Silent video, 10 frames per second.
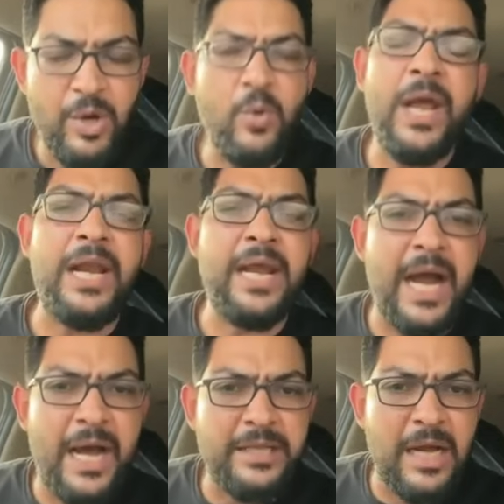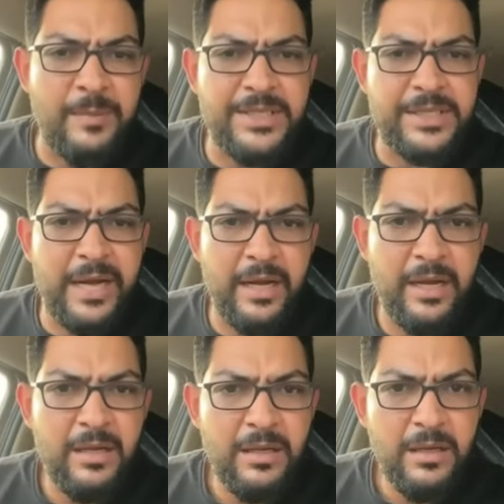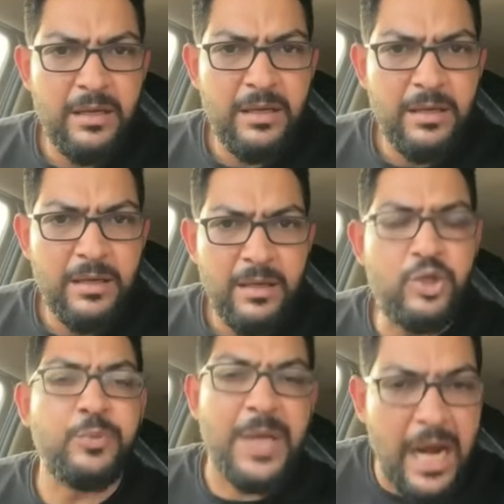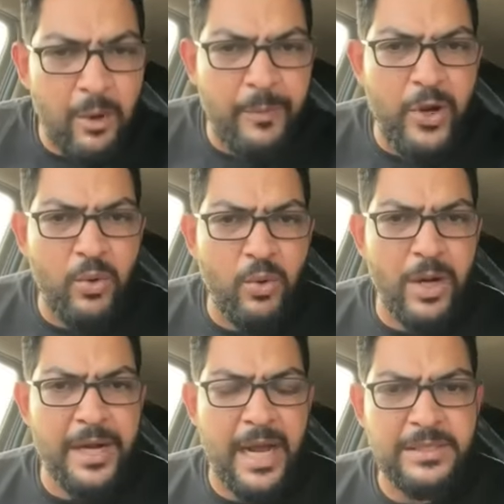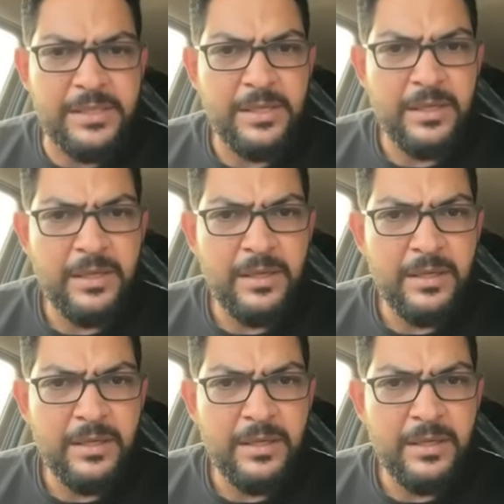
من وين لقاها الدعم السريع انتوا بتلعبوا بعقول الناس